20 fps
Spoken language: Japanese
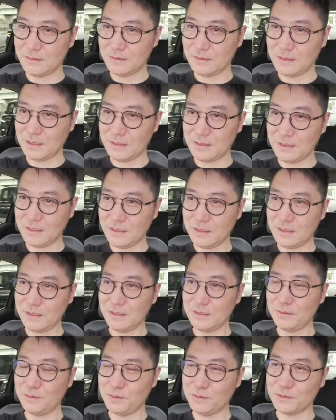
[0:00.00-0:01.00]
大
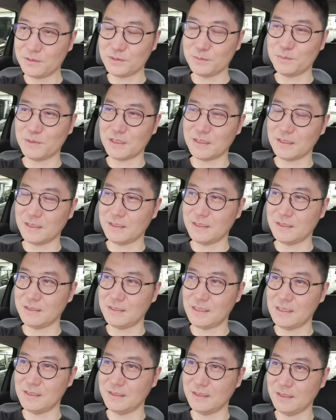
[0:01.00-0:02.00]
体ローン組む方って
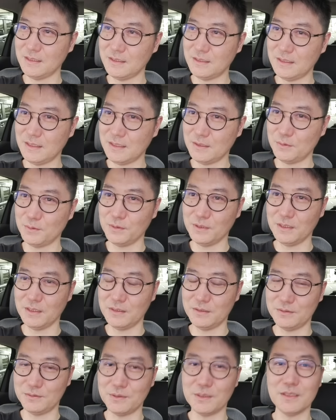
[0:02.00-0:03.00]
3年か5
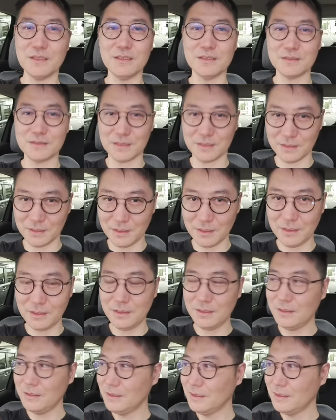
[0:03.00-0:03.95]
年ぐらいですかね。